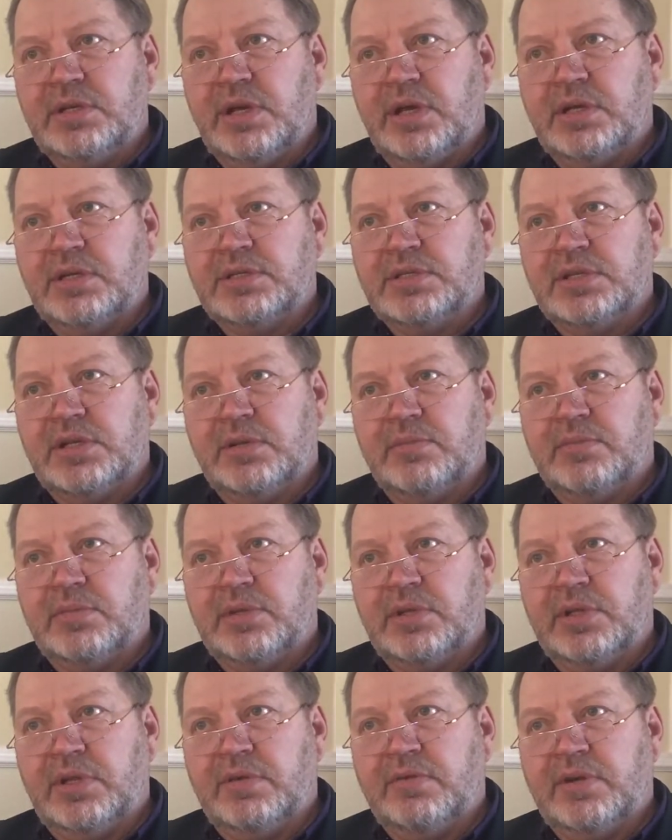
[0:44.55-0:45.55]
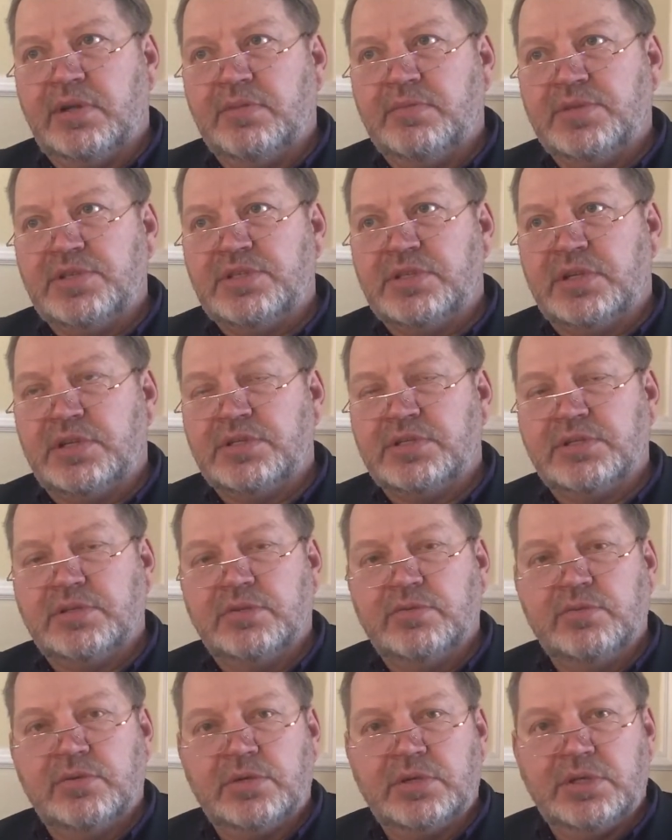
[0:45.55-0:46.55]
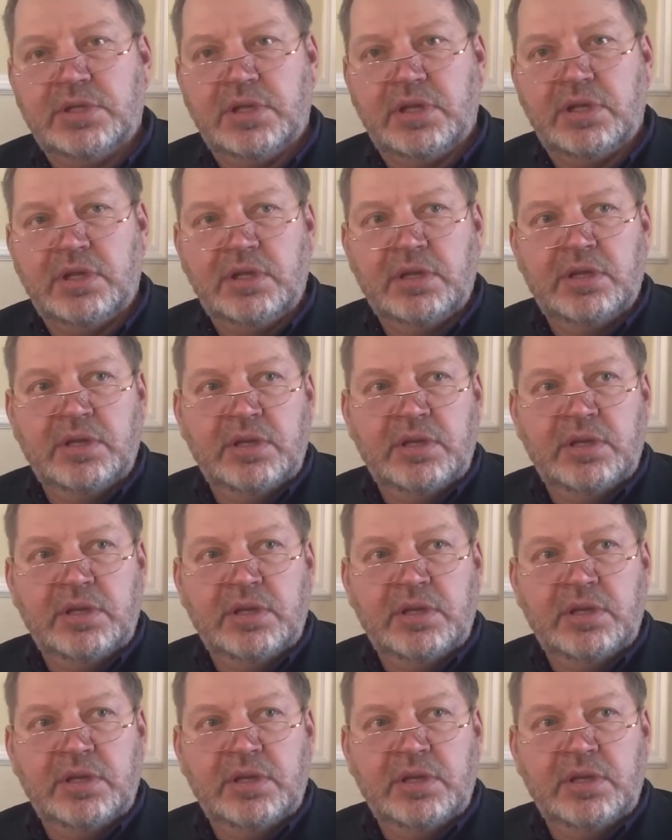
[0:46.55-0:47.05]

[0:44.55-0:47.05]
как зам главы администрации города,